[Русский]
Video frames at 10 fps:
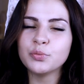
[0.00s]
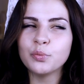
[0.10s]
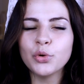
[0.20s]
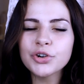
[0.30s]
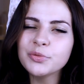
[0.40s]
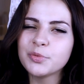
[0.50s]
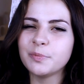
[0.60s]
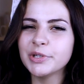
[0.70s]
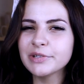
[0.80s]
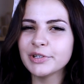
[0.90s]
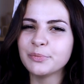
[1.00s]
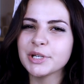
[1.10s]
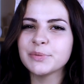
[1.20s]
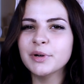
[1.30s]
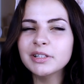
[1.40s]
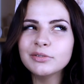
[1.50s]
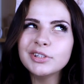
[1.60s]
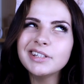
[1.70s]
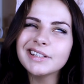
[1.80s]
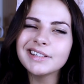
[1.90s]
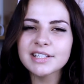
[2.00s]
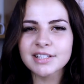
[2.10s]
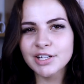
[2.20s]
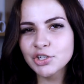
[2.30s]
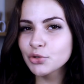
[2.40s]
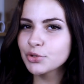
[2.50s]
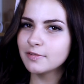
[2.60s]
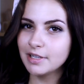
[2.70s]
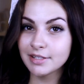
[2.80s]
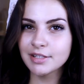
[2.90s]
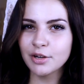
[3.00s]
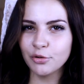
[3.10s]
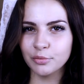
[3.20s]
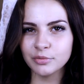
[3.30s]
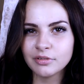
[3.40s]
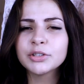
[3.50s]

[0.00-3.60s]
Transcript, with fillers: упорно приписывали Басманову неоднозначную связь с царем.